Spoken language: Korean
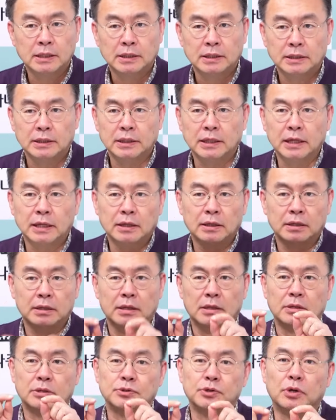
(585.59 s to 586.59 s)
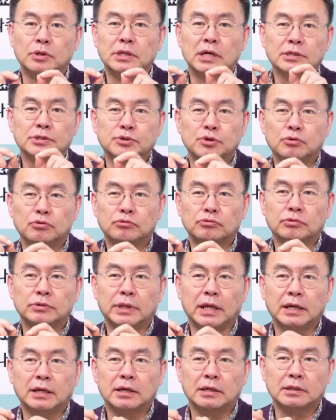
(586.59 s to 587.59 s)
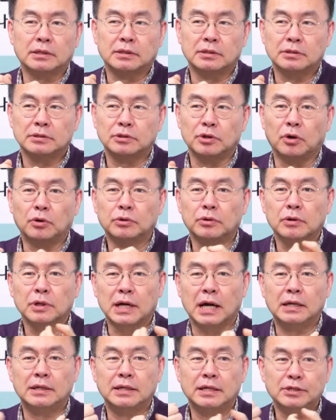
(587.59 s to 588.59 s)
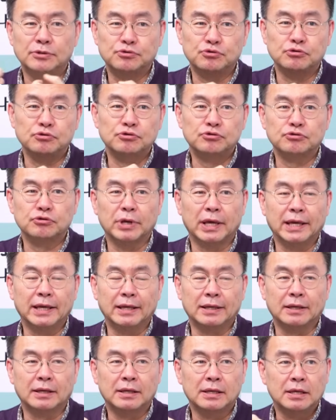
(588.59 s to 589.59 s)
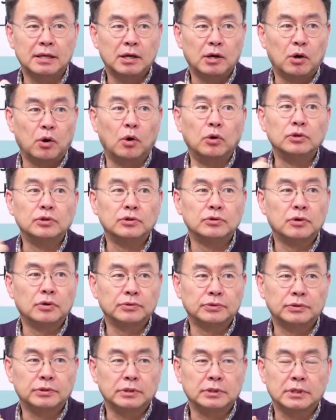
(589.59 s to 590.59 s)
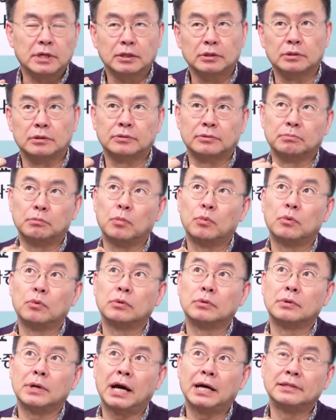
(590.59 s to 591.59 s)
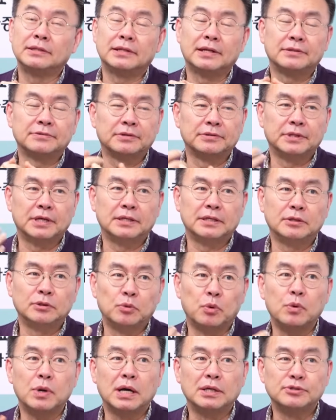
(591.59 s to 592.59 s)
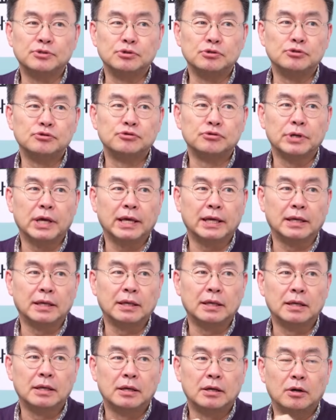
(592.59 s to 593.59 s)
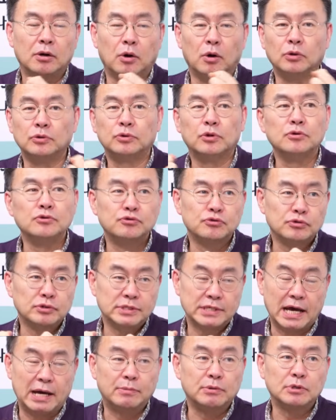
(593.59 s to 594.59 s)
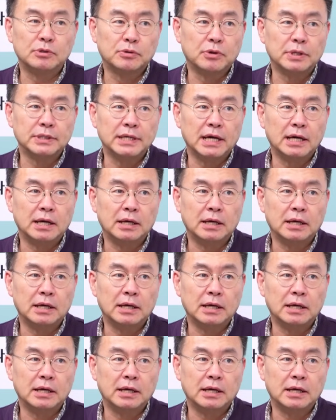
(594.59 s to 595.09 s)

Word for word: 이게 전략적으로 내가 그 여러 갈래 줄 중에 어느 것들 그러니까 뭐 하늘에서 내린 동아줄 중에 어떤 줄을 잡을 거냐